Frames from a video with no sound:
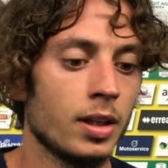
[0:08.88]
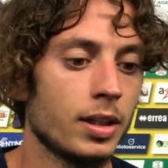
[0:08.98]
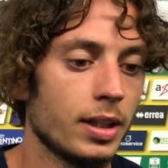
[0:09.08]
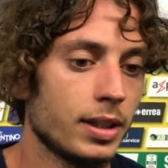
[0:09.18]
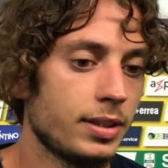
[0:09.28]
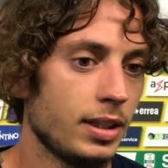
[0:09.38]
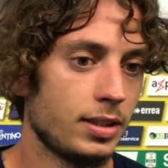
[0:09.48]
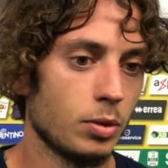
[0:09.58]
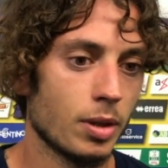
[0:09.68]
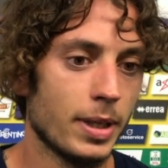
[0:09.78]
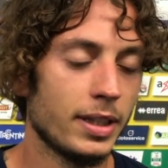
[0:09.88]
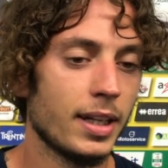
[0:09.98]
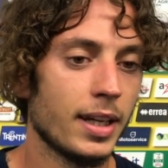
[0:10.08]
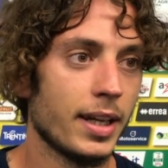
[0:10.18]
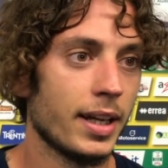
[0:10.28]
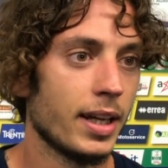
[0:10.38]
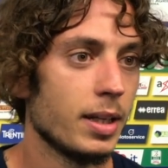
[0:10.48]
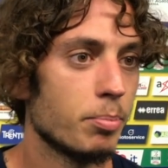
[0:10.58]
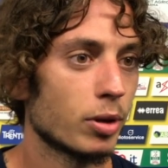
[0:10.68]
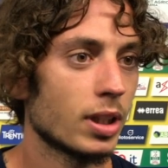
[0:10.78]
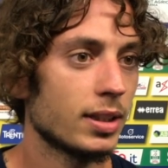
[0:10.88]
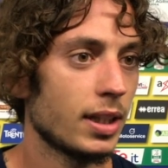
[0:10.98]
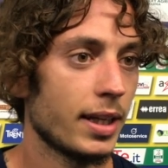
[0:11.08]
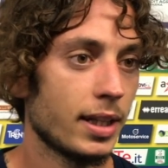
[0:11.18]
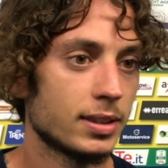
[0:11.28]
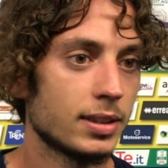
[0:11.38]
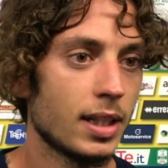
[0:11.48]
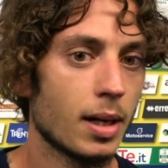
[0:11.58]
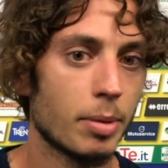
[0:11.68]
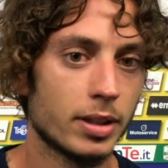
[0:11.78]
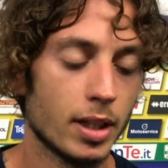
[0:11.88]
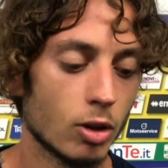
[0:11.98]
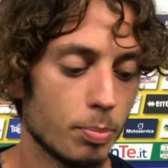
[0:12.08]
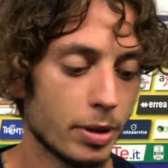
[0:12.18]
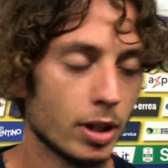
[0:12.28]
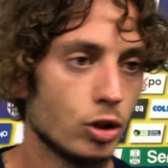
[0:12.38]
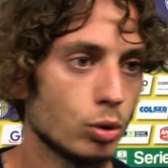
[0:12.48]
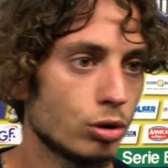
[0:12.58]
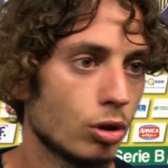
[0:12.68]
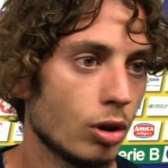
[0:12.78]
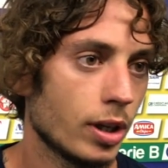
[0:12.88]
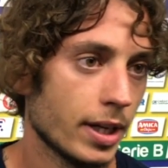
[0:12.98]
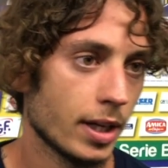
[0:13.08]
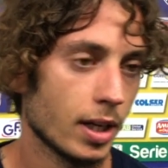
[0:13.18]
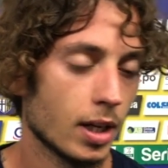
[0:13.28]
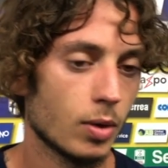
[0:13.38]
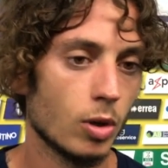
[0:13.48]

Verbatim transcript: Eh, sì, sicuramente l'importante stasera era partire col piede giusto e